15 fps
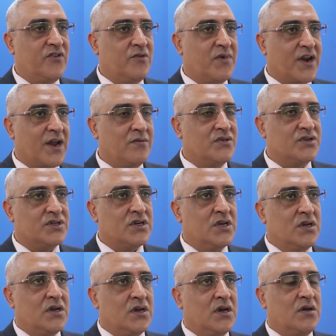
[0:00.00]
في برامج
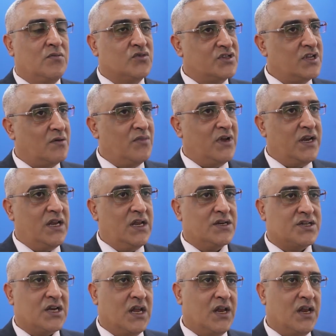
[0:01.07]
آه، مستقبلية إن
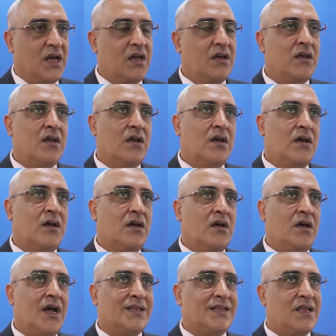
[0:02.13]
شاء الله
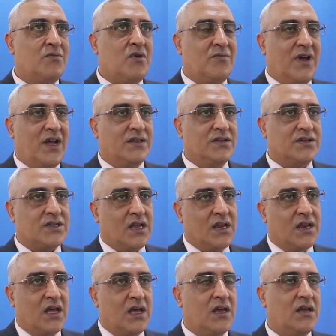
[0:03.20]
آه، حتى ما بعد إن شاء
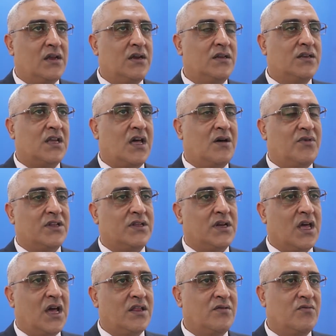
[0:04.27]
الله الانتخابات
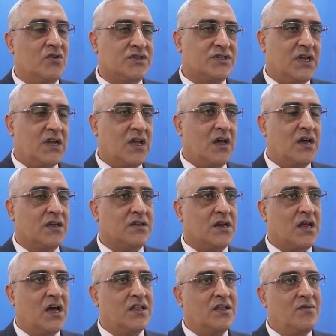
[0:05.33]
القادمة والاستحقاقات
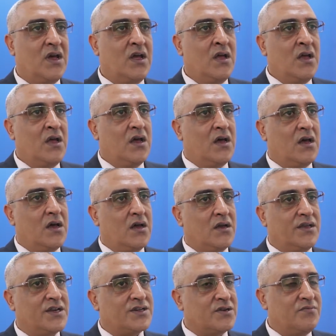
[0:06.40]
القادمة آه،
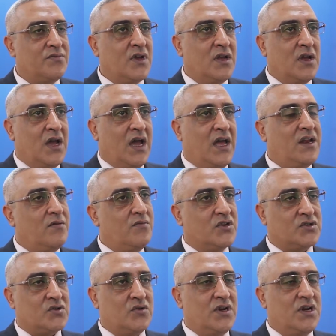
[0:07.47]
يجب على
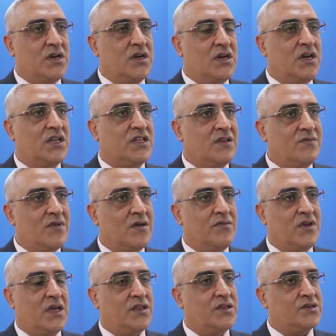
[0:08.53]
المسؤولين الاهتمام
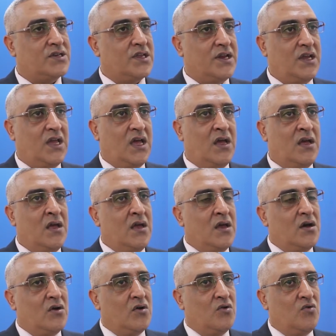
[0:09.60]
بهذه الشريحة
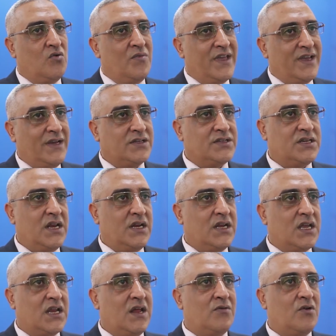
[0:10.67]
وما يقعدش يعني
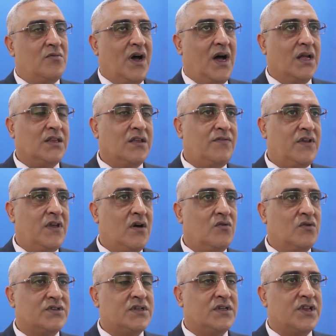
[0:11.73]
كلامهم عاطفي
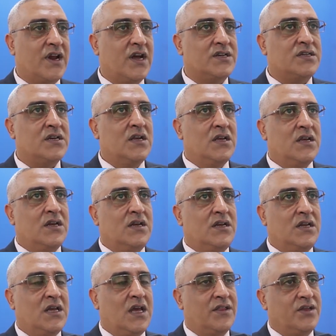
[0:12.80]
أو استدراج
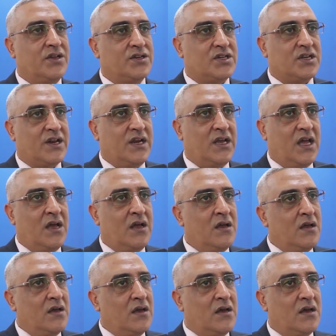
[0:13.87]
لهذه الشريحة
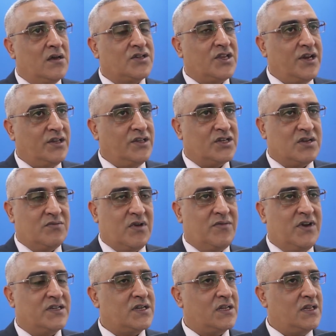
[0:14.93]
شريحة الشباب
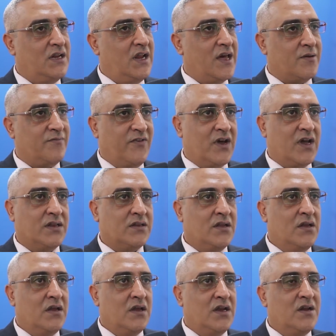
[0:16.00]
ليست للحرب فقط
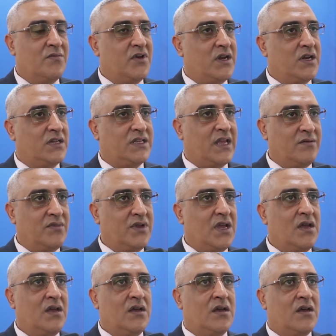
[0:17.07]
إنما
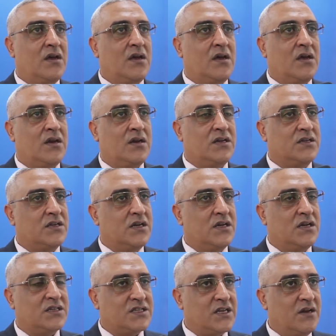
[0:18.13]
للتنمية
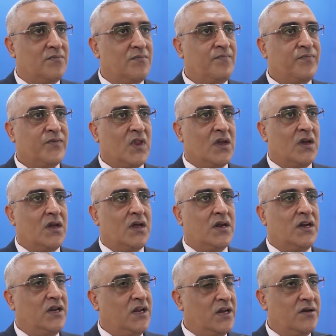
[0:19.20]
للسلم
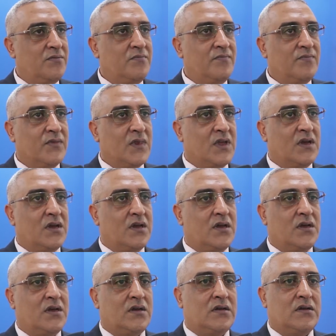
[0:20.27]
للعلم
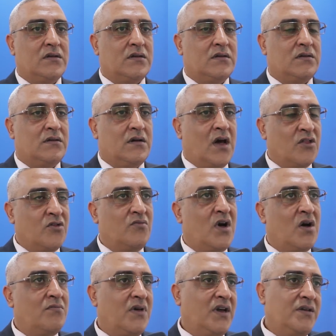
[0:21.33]
هذم
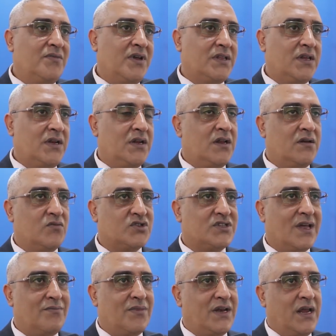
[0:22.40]
هم عماد
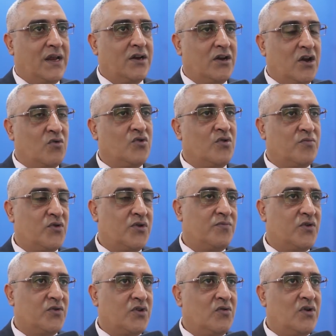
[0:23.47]
المستقبل يعني لو نبوا
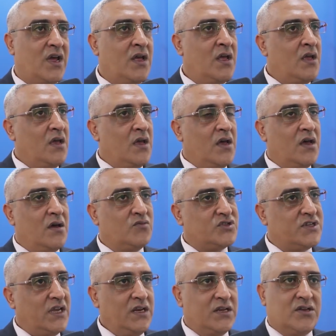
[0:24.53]
نبنوا دولة
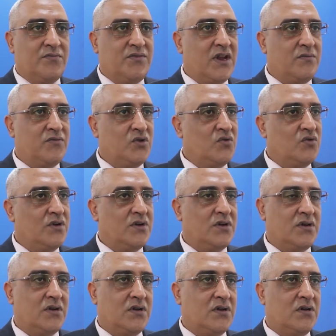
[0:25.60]
مستحيل تبنى بدون
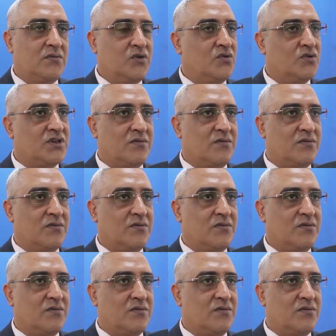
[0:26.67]
بدون